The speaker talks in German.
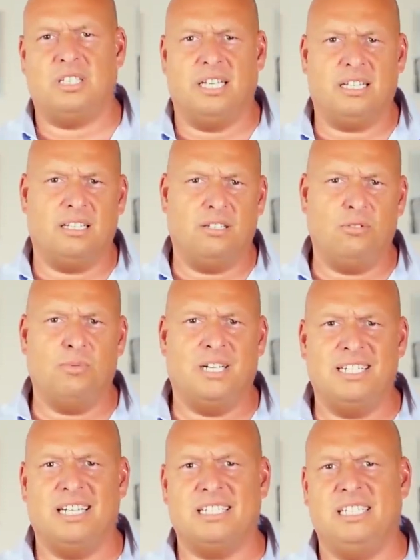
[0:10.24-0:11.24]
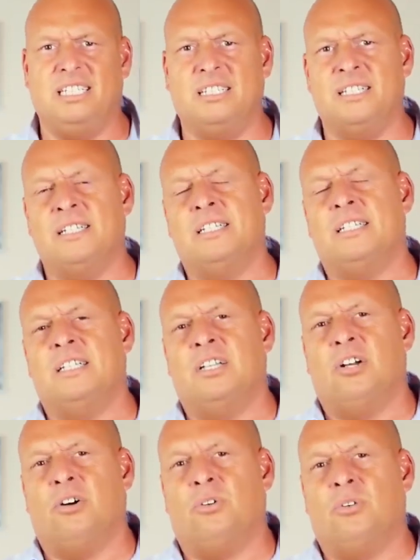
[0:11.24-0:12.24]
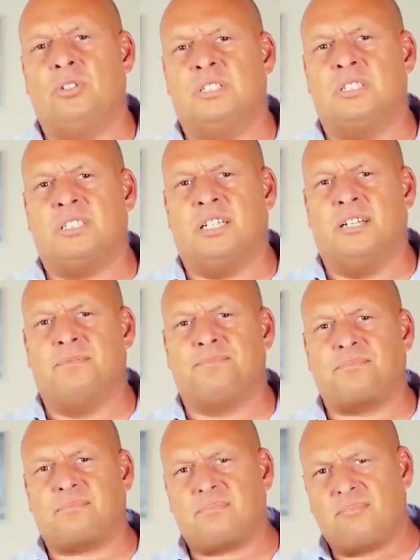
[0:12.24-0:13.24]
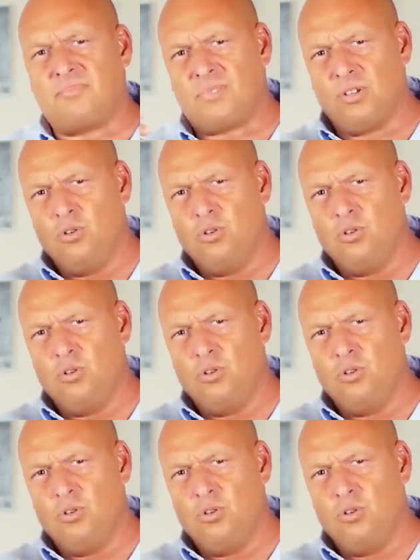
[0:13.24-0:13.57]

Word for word: Ich denke über Energien und ähm,